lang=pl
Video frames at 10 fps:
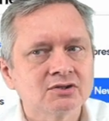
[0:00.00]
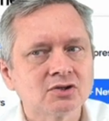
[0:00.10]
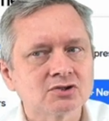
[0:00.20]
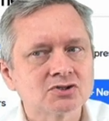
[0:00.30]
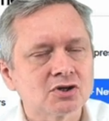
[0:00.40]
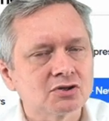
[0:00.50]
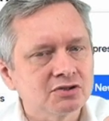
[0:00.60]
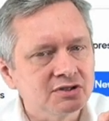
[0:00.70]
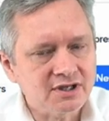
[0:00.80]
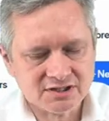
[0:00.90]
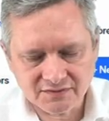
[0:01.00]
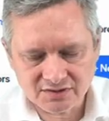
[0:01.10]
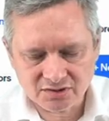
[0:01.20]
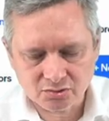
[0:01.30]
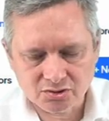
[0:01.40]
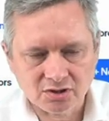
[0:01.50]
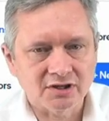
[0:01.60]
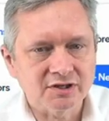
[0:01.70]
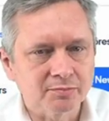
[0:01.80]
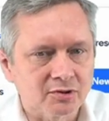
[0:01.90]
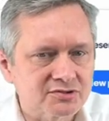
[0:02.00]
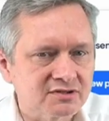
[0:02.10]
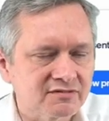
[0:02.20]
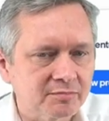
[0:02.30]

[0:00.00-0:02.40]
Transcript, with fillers: to, co jest w języku z kolei polskim